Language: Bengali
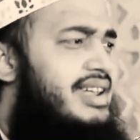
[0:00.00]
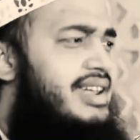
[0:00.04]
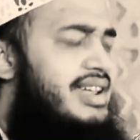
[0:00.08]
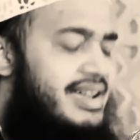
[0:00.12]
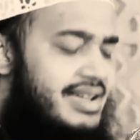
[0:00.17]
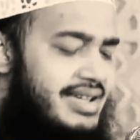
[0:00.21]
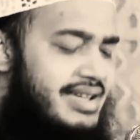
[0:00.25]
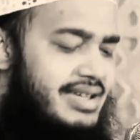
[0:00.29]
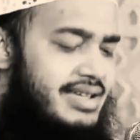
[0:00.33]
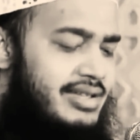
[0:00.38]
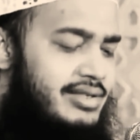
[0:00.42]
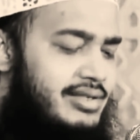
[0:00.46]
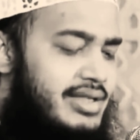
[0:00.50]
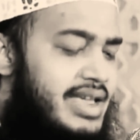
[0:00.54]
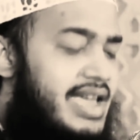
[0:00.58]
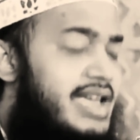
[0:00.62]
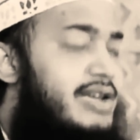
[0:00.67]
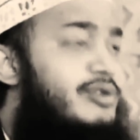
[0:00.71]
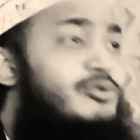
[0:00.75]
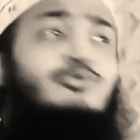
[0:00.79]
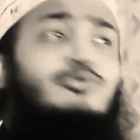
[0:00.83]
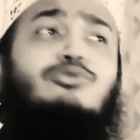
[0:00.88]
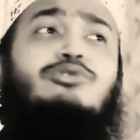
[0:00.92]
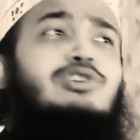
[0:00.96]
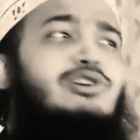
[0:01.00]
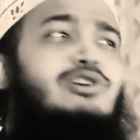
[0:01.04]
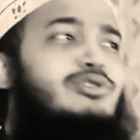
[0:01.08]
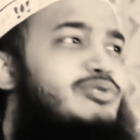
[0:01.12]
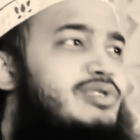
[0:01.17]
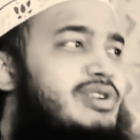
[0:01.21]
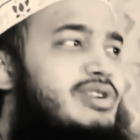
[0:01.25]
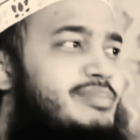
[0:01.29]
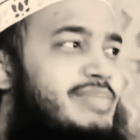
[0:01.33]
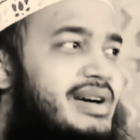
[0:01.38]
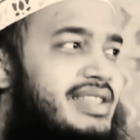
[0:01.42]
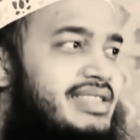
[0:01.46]
আল্লাহ এই
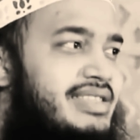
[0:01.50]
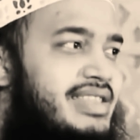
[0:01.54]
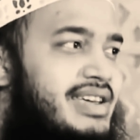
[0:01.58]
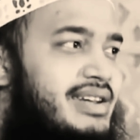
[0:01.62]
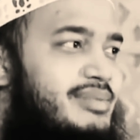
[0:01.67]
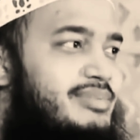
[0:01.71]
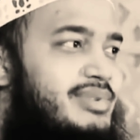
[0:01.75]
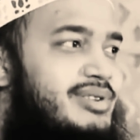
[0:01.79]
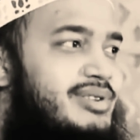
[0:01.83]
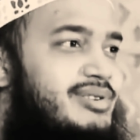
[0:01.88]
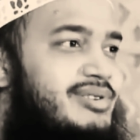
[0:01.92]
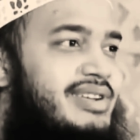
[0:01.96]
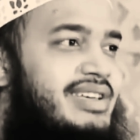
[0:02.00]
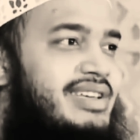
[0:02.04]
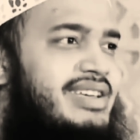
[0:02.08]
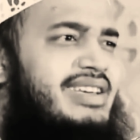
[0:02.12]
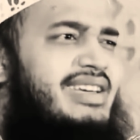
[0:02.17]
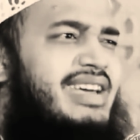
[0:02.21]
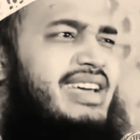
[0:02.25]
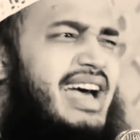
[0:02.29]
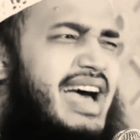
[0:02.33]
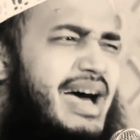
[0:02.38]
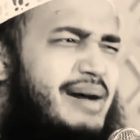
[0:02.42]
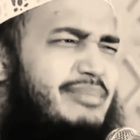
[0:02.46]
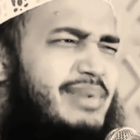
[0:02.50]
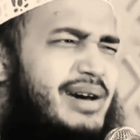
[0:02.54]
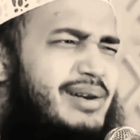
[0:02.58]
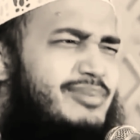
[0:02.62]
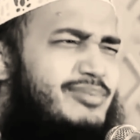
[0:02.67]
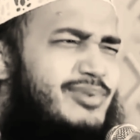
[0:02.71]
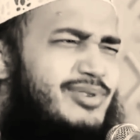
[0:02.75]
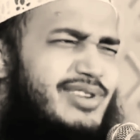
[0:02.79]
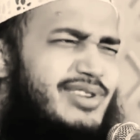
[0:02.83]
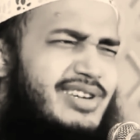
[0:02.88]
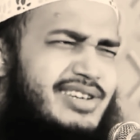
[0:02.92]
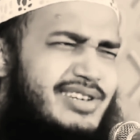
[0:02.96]
কোটি কোটি বান্দার ভিতরে
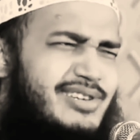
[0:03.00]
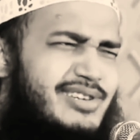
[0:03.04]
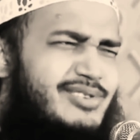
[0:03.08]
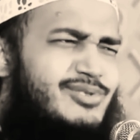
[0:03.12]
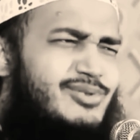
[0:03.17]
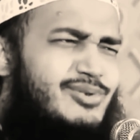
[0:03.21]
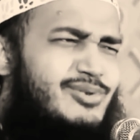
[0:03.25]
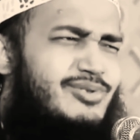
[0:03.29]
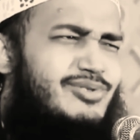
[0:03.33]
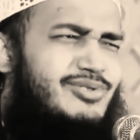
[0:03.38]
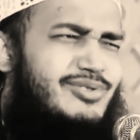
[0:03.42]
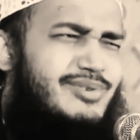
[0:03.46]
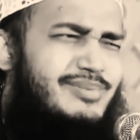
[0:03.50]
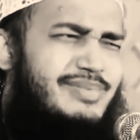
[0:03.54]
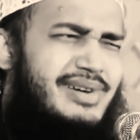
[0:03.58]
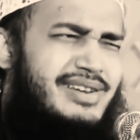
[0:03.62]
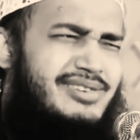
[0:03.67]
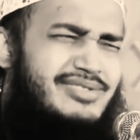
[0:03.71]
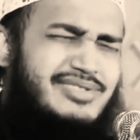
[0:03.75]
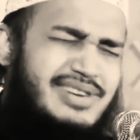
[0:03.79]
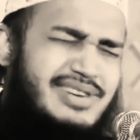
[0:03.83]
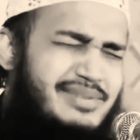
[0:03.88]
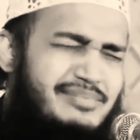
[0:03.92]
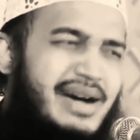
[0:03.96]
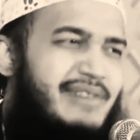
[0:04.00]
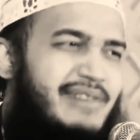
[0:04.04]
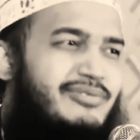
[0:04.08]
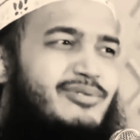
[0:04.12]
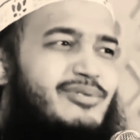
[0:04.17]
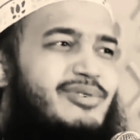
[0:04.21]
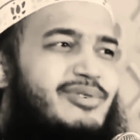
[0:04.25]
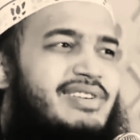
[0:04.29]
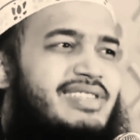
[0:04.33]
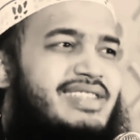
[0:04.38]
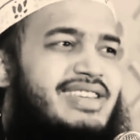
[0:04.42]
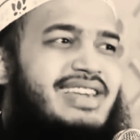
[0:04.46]
আমার মতো একটা ছোট্ট মানুষের
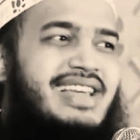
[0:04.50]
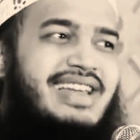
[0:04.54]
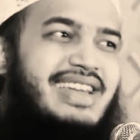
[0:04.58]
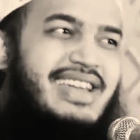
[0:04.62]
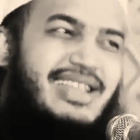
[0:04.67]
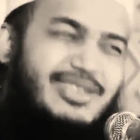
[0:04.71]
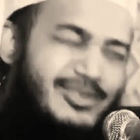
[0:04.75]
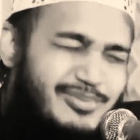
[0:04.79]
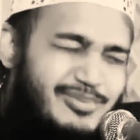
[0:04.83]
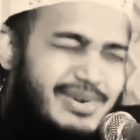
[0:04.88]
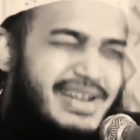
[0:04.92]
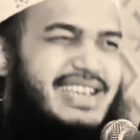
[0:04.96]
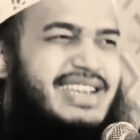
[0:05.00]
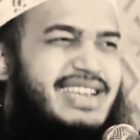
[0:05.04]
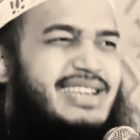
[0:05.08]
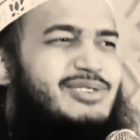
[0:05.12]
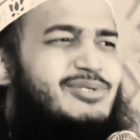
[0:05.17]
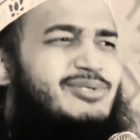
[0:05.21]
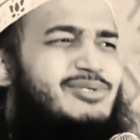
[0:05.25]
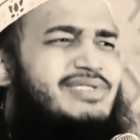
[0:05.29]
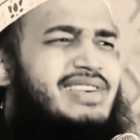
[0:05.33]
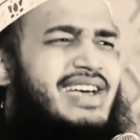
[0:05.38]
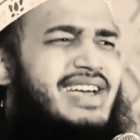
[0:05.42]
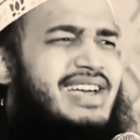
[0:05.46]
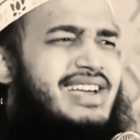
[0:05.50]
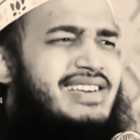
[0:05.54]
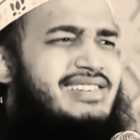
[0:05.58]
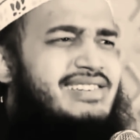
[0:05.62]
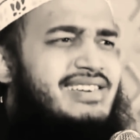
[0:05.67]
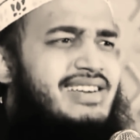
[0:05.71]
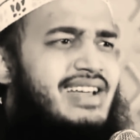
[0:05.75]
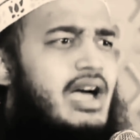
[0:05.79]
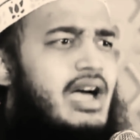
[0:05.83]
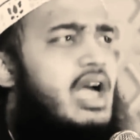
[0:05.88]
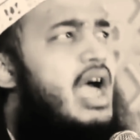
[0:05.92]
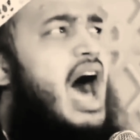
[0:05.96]
মাফ করে দিলে আল্লাহ তোমার কিচ্ছু যায়
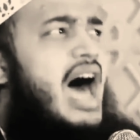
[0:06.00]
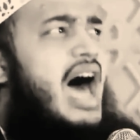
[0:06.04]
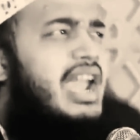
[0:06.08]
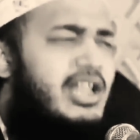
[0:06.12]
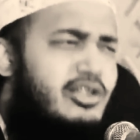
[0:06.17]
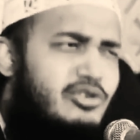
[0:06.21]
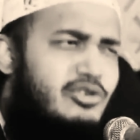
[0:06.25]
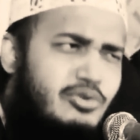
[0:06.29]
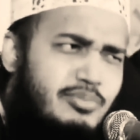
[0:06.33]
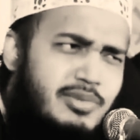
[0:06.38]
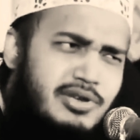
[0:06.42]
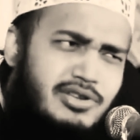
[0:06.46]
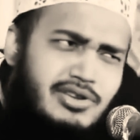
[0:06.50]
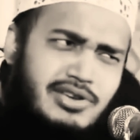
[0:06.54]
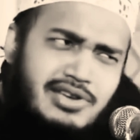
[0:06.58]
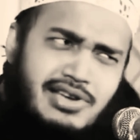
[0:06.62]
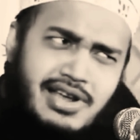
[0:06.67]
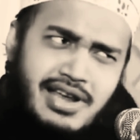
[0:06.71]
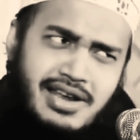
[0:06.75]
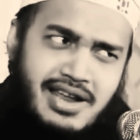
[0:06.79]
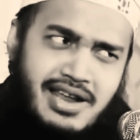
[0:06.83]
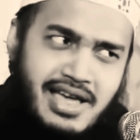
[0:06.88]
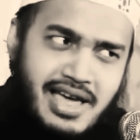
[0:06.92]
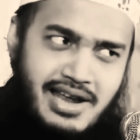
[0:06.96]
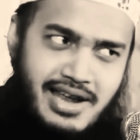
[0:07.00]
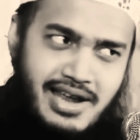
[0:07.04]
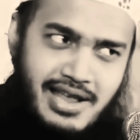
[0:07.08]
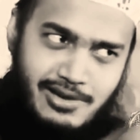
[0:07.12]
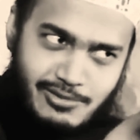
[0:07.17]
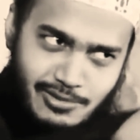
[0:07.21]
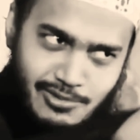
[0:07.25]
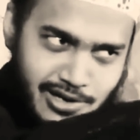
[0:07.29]
আসে না আল্লাহ আল্লাহ